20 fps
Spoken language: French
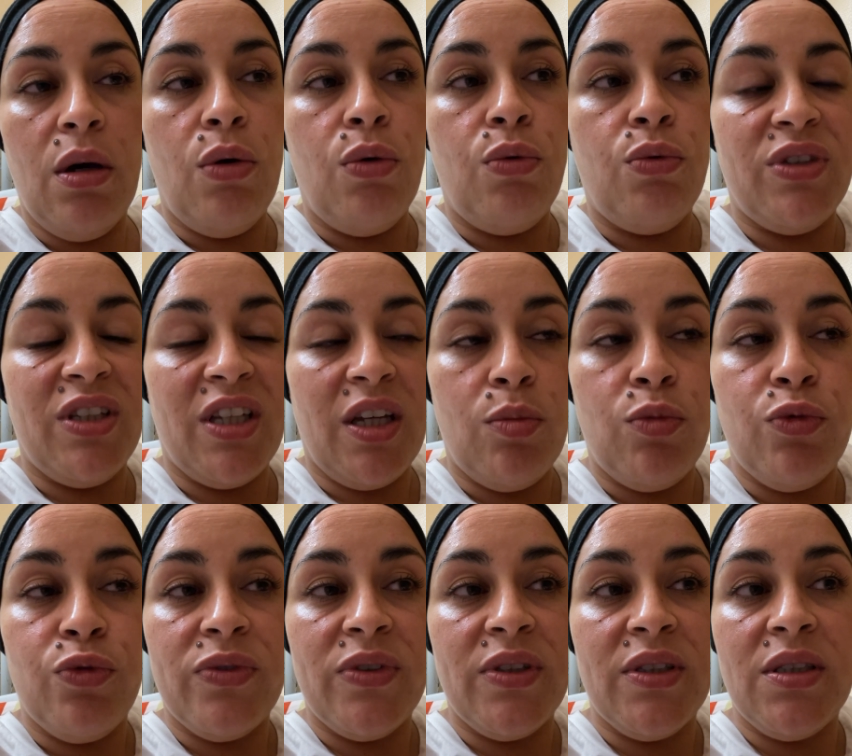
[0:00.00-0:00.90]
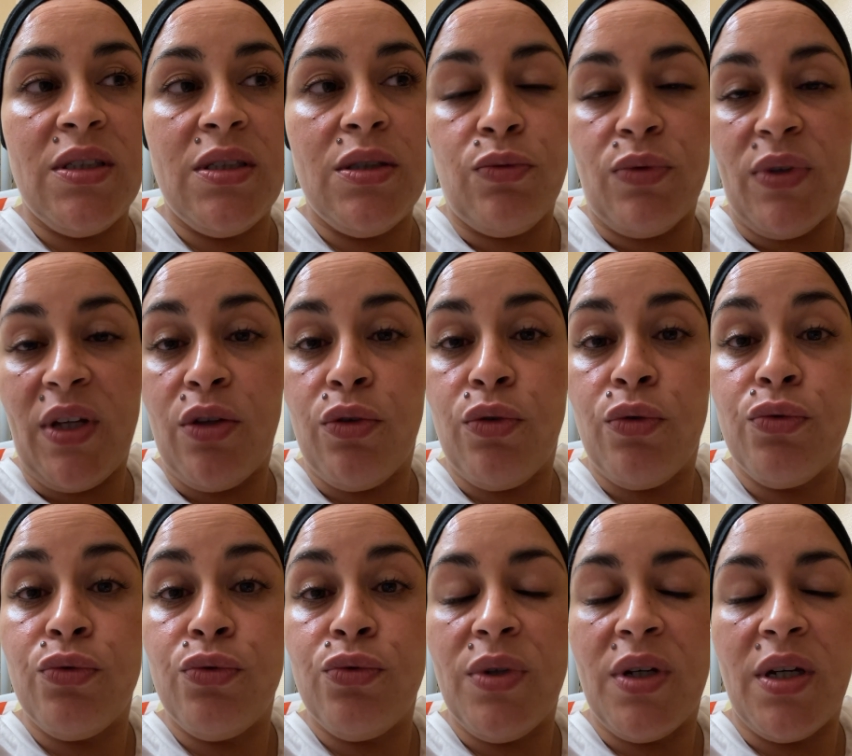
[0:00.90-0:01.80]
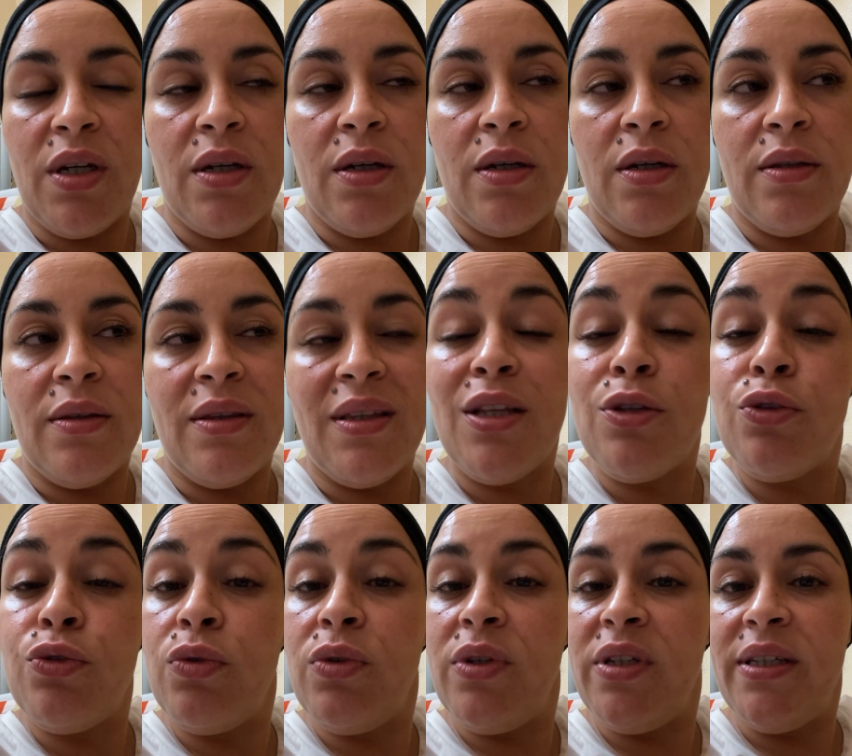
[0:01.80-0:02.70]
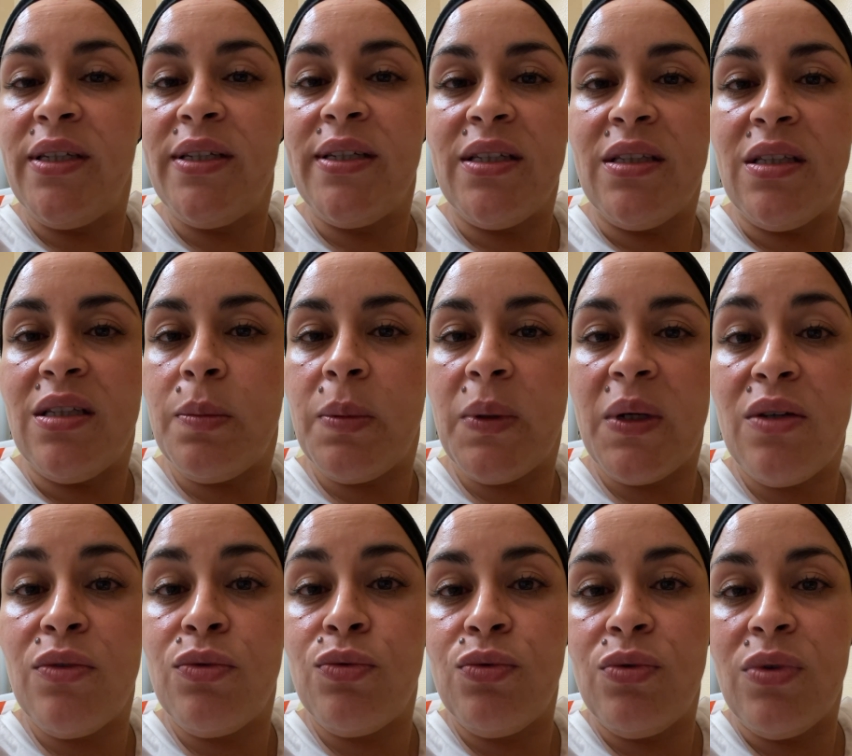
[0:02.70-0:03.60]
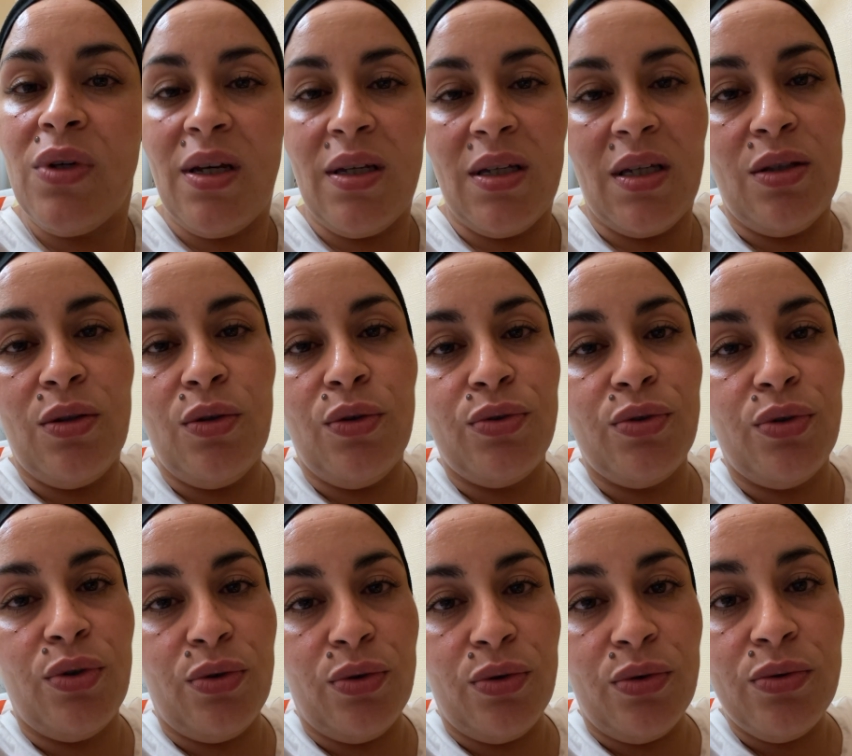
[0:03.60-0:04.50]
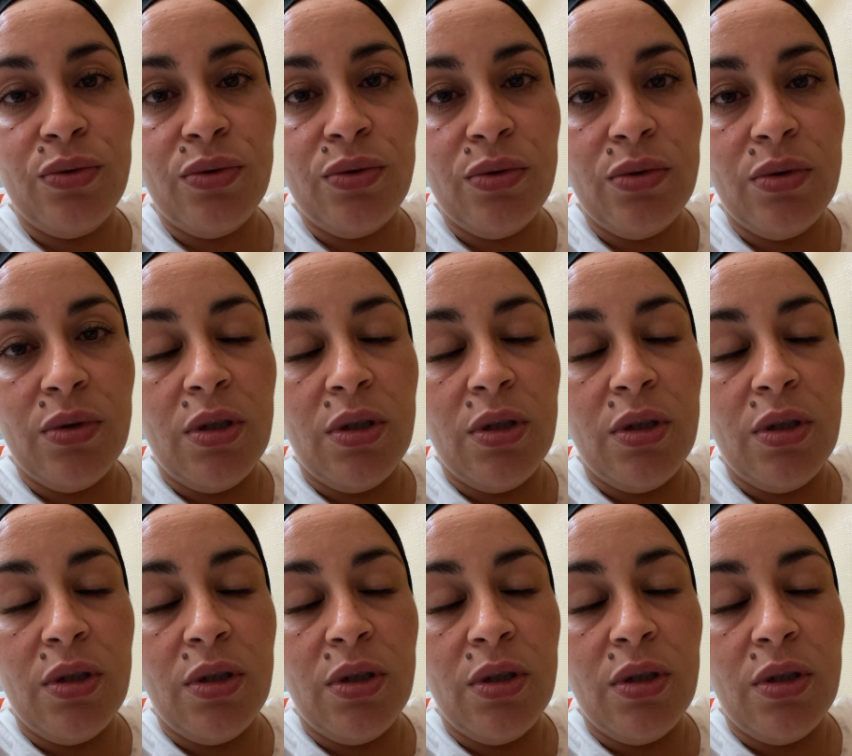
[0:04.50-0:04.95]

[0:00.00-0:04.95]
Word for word: On est remonté. On a attendu un atelier qui était prévu à 14h30.